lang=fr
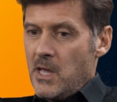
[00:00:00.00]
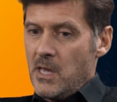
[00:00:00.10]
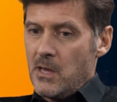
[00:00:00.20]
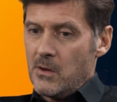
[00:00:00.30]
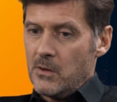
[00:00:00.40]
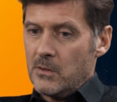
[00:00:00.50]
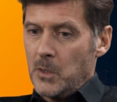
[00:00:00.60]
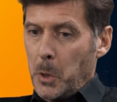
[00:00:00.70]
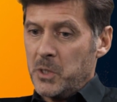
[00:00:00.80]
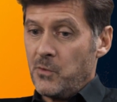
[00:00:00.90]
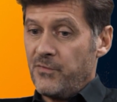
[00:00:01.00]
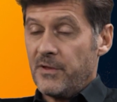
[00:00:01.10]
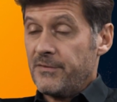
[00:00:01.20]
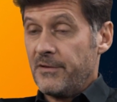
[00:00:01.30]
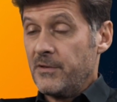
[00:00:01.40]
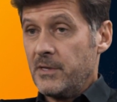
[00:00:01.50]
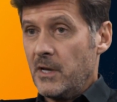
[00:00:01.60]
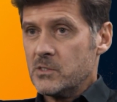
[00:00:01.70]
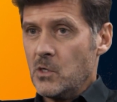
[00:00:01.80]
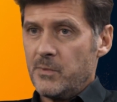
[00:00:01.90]
Euh, et, je trouve ça très
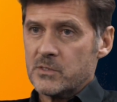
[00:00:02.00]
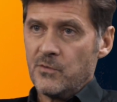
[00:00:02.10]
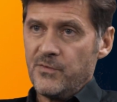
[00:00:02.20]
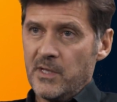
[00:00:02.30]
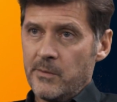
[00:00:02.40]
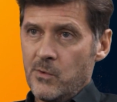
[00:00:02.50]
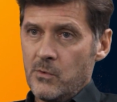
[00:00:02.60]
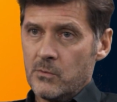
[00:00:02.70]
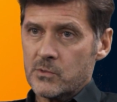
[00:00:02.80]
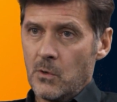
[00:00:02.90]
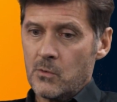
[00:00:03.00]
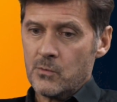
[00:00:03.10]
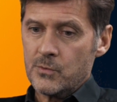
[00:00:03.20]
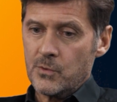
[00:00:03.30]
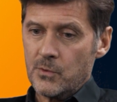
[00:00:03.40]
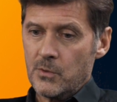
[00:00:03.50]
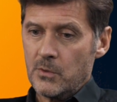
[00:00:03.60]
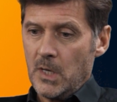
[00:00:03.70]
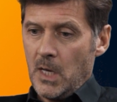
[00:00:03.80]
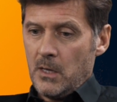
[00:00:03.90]
intéressant parce que finalement, on se rend compte
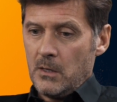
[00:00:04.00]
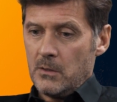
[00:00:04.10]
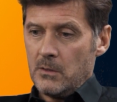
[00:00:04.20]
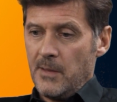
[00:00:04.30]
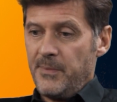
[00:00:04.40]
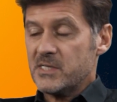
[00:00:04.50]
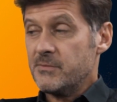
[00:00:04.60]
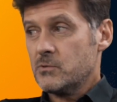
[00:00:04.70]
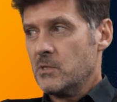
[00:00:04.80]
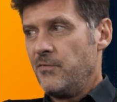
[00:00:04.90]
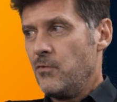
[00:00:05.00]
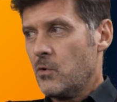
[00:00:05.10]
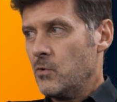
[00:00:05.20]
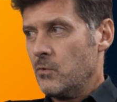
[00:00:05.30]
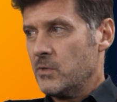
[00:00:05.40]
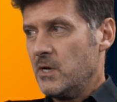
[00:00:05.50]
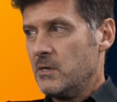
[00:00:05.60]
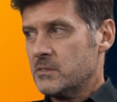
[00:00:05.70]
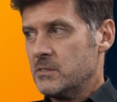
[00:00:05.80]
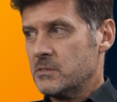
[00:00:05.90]
que euh, la perception de l'effort que l'on
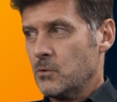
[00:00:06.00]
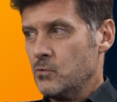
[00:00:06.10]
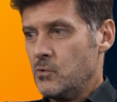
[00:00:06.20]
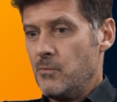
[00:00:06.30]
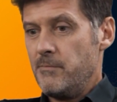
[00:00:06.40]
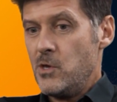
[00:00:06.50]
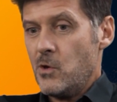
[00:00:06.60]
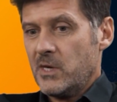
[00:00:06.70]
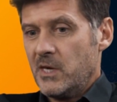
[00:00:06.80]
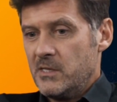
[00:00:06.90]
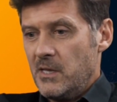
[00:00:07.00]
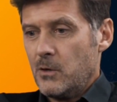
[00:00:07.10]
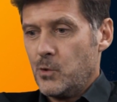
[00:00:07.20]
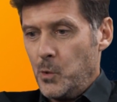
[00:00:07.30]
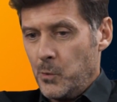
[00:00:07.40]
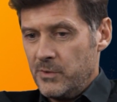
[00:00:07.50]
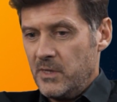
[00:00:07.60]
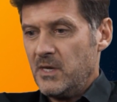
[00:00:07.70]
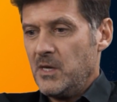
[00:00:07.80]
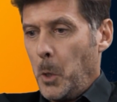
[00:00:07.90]
a, c'est sans doute le meilleur critère que l'on
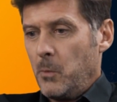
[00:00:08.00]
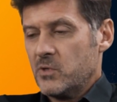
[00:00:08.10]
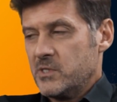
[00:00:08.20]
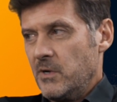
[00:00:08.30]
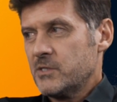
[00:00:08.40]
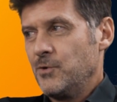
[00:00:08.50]
ait pour savoir